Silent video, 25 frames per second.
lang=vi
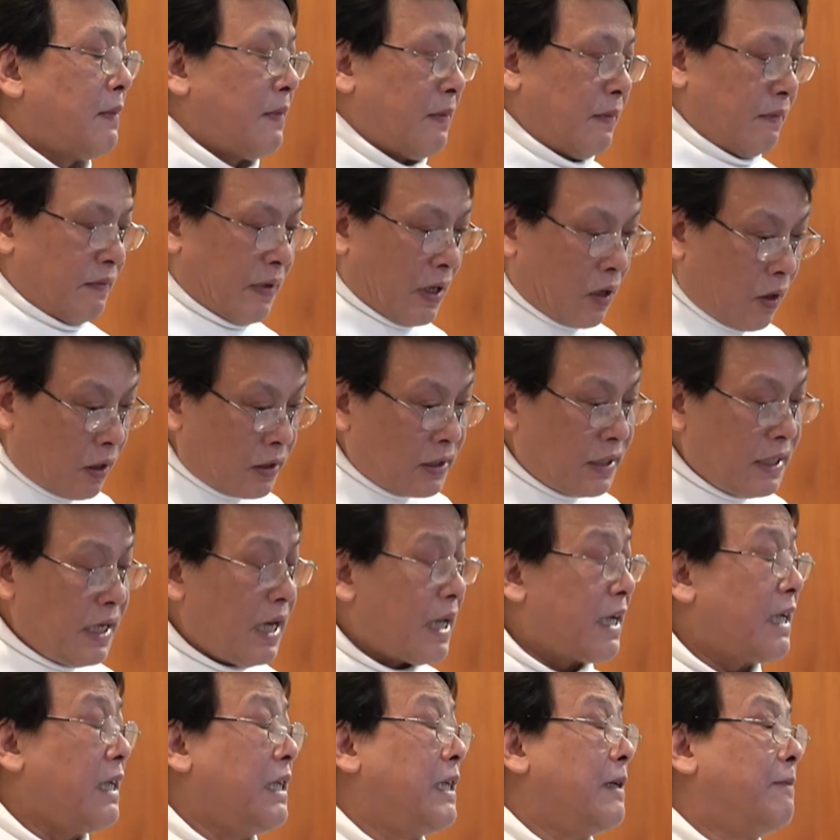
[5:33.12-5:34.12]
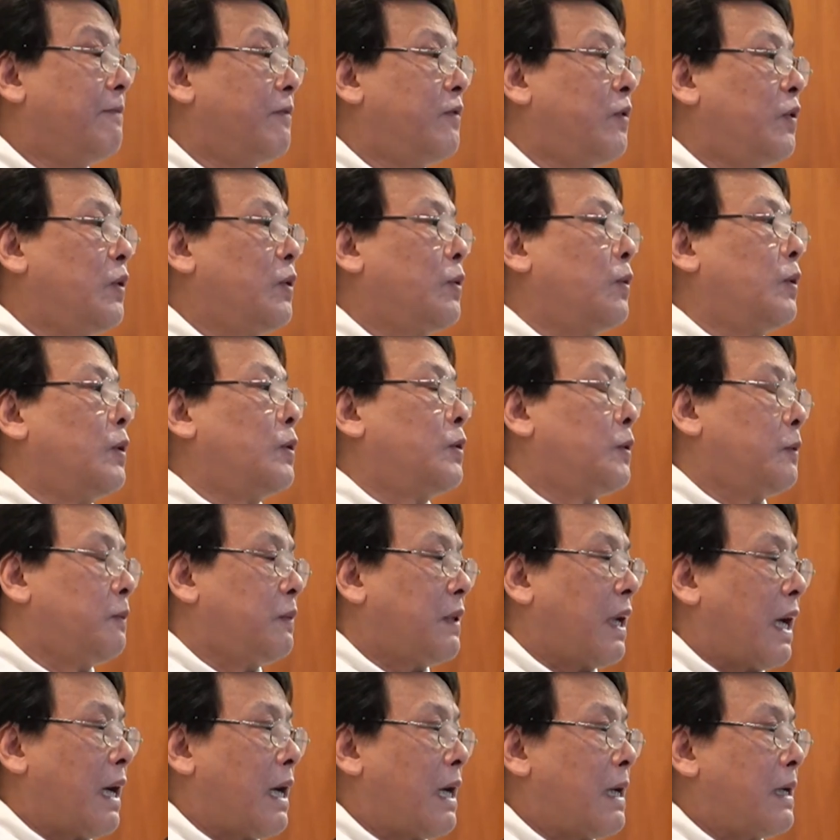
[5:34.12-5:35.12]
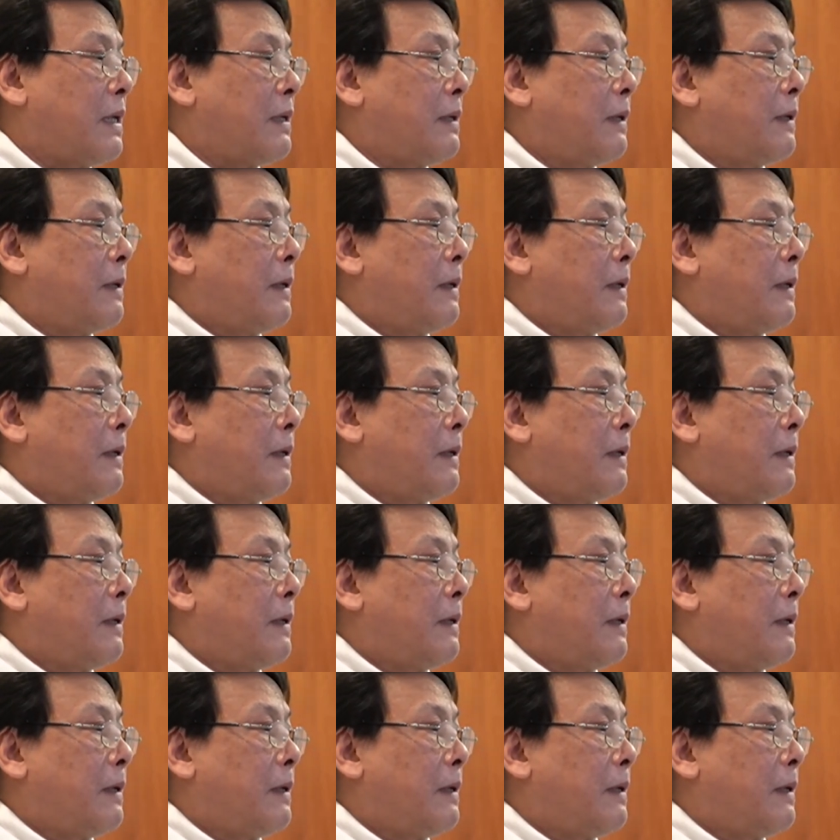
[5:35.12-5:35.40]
Và đó chính là cái niềm vui của chúng ta.